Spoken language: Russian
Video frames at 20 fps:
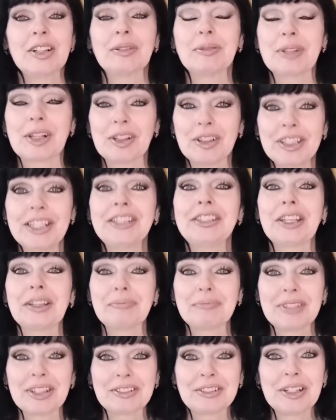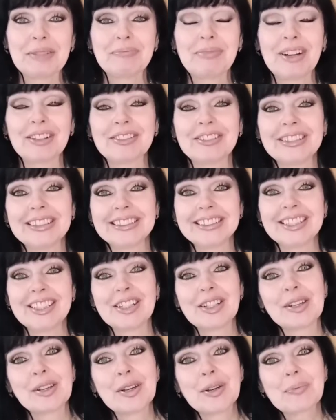У природы нет плохой
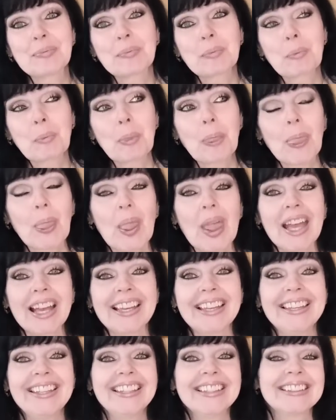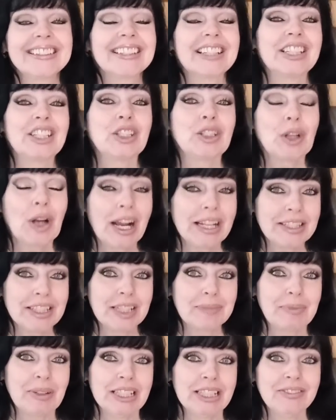погоды. И еще
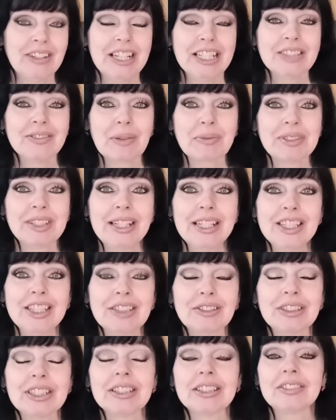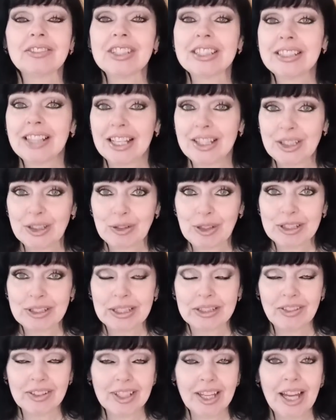хотела поговорить с вам, знаете, вот вы знаете, у
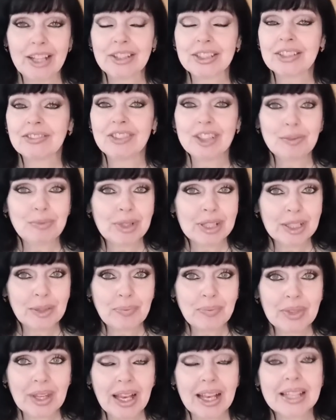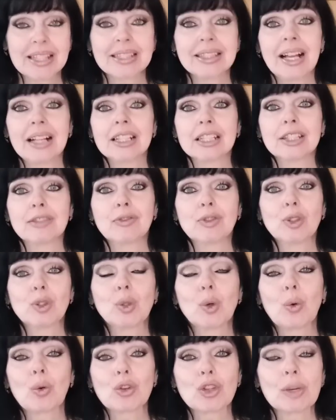нас надвигаются выборы, осталось
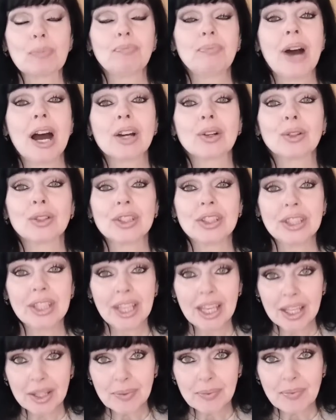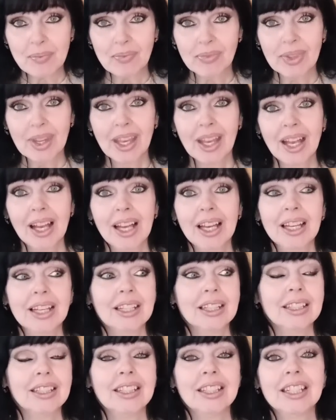все уже пару дней,
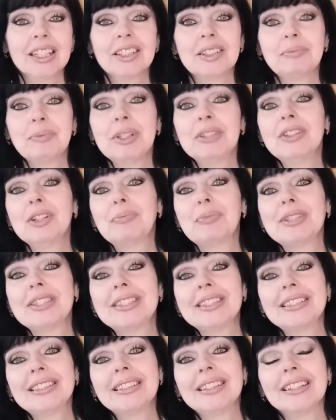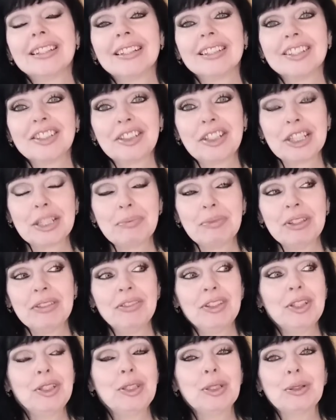и мы выпустили с
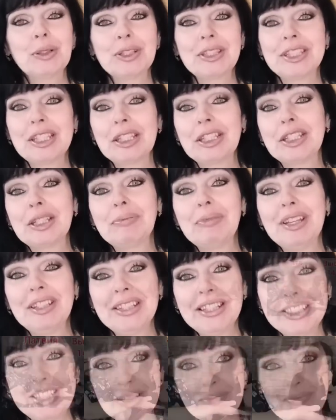детьми видео, семейные